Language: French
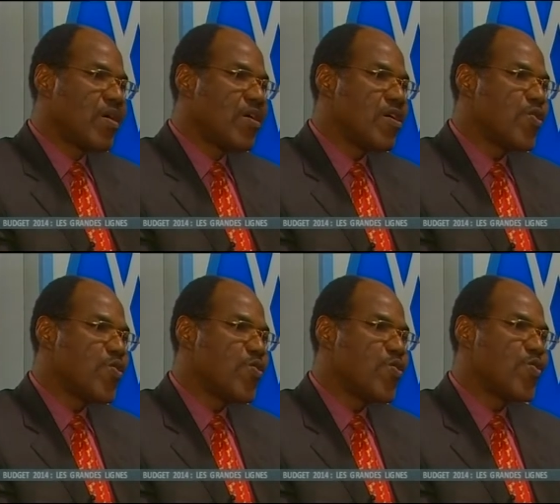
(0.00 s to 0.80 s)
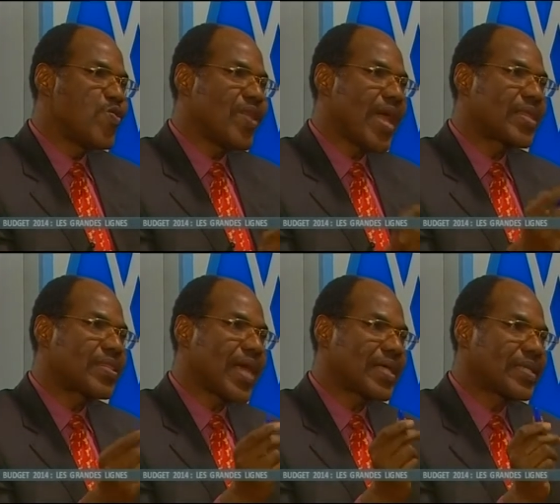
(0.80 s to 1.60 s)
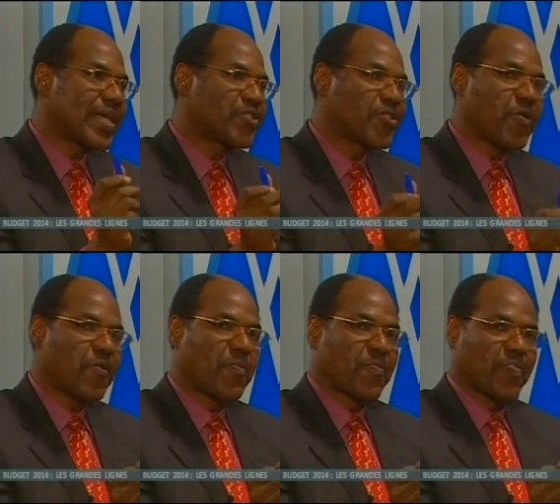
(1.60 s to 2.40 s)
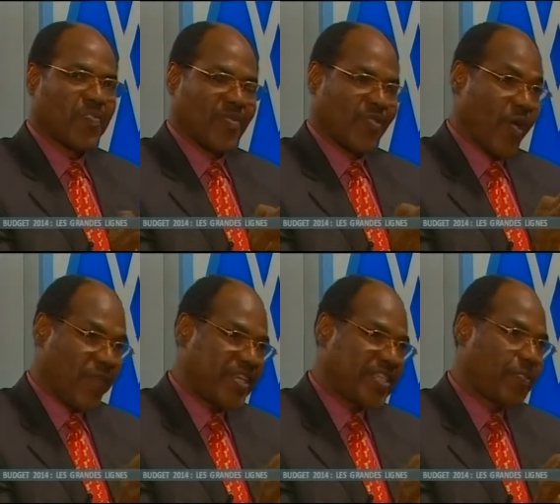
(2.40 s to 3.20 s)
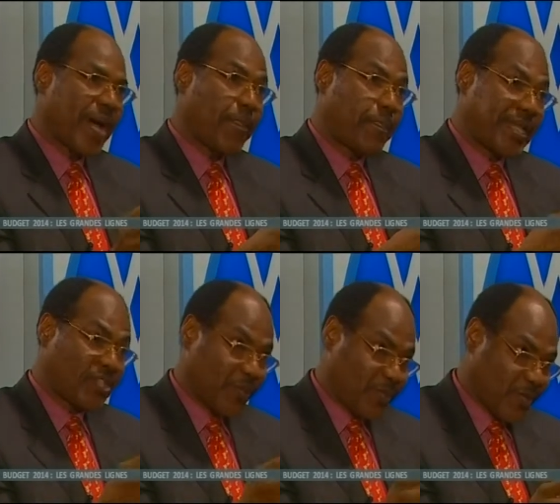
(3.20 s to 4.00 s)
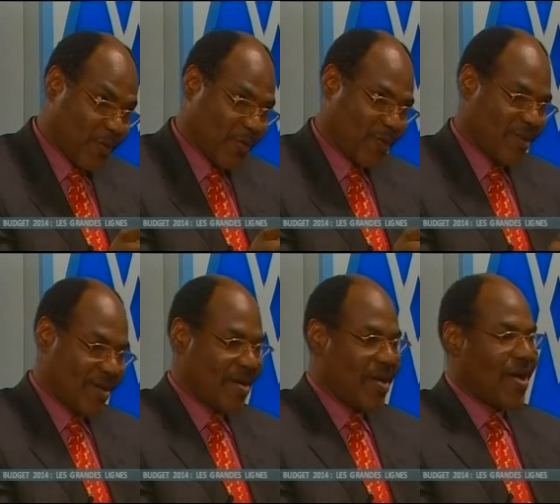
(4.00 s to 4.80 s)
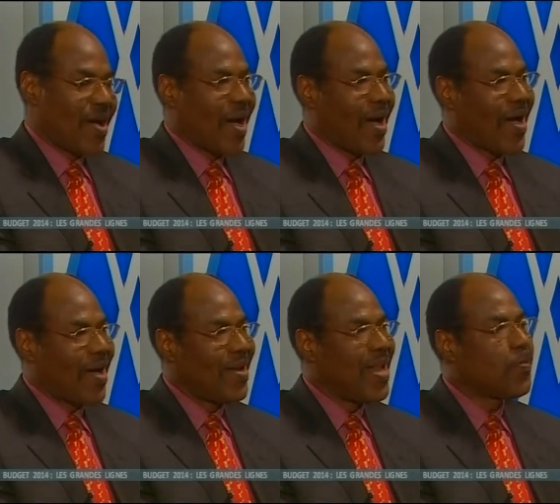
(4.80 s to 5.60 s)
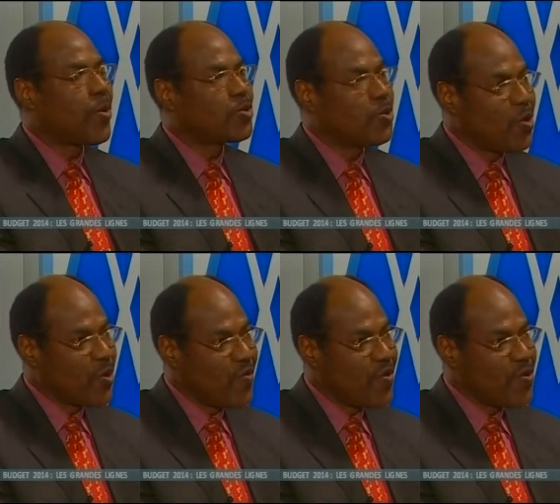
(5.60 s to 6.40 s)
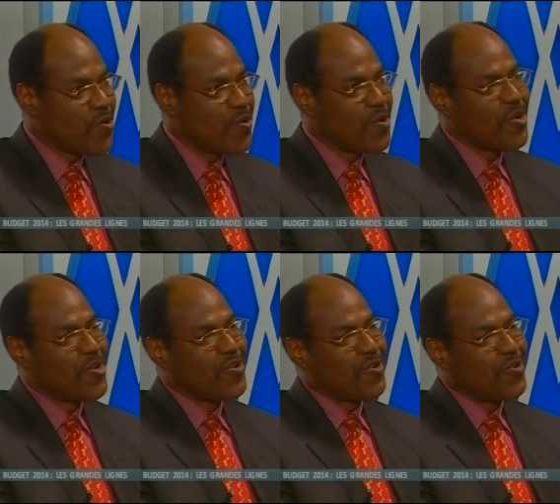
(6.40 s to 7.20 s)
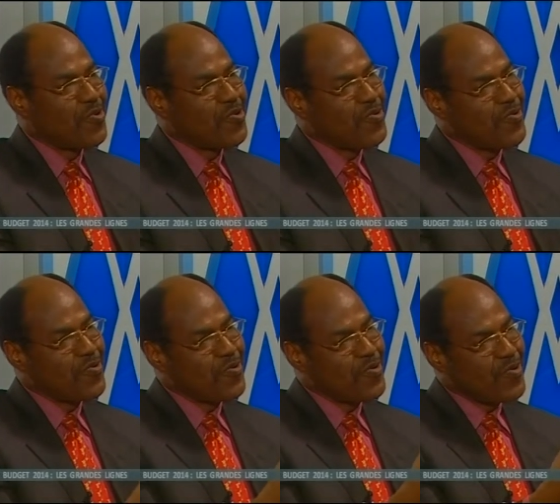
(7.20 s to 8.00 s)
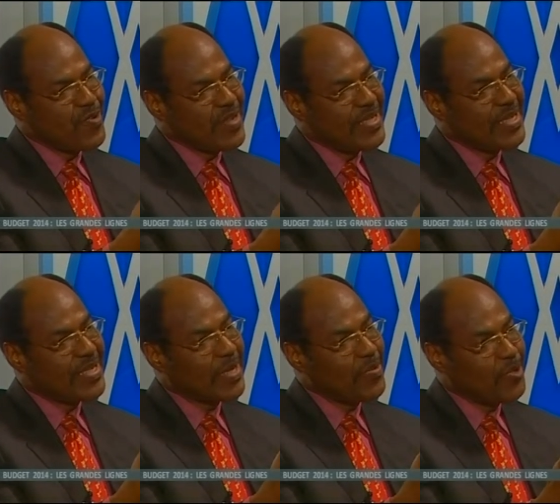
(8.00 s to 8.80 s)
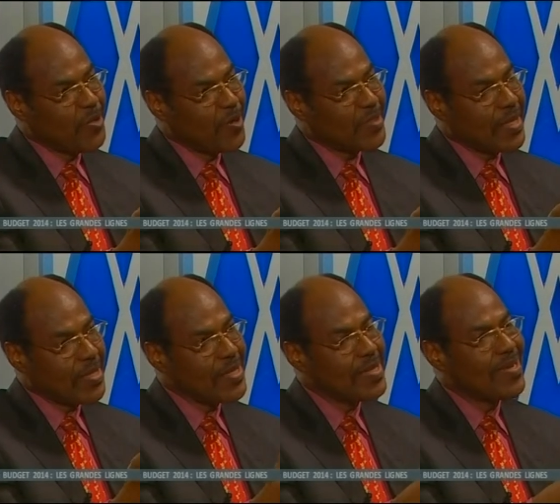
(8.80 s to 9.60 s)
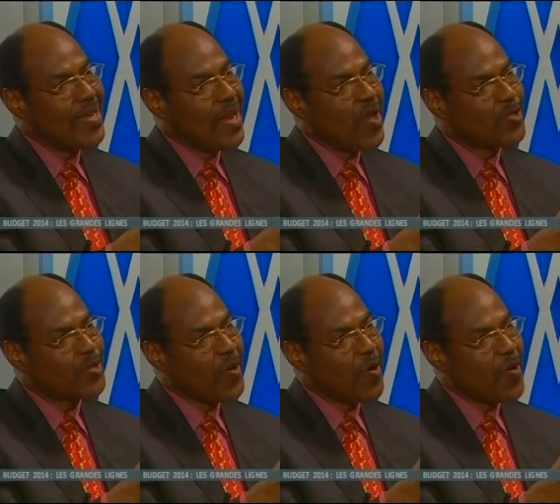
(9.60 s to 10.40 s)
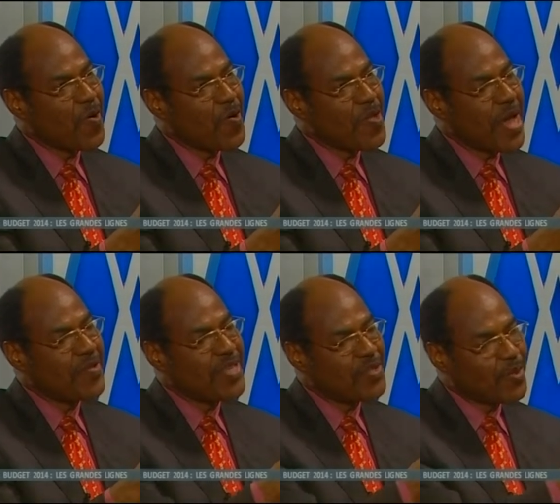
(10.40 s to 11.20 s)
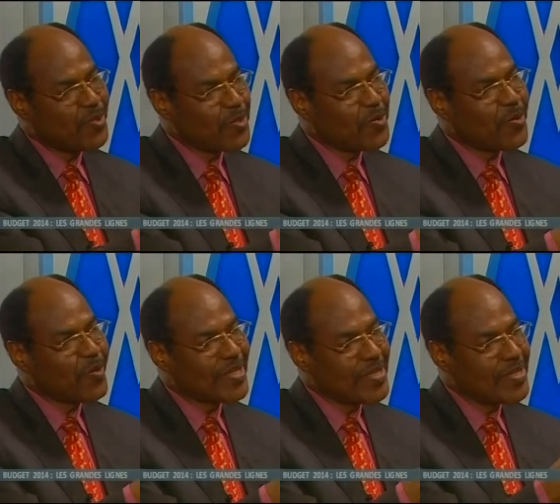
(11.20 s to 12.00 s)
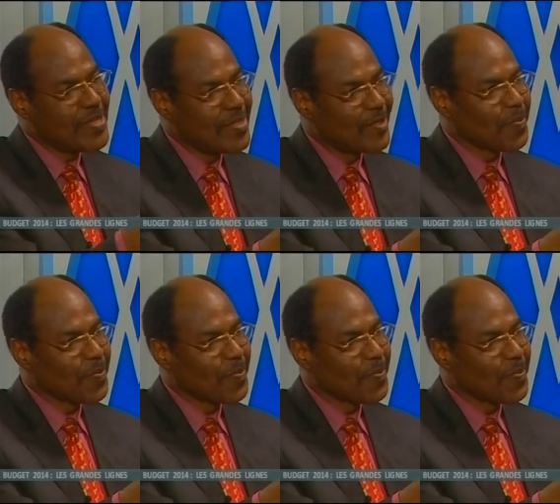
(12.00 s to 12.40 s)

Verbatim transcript: euh, la taxation d'office par présomption à l'impôt sur le revenu de, de, distribution, c'est-à-dire lorsqu'il y a une disposition du code qui dit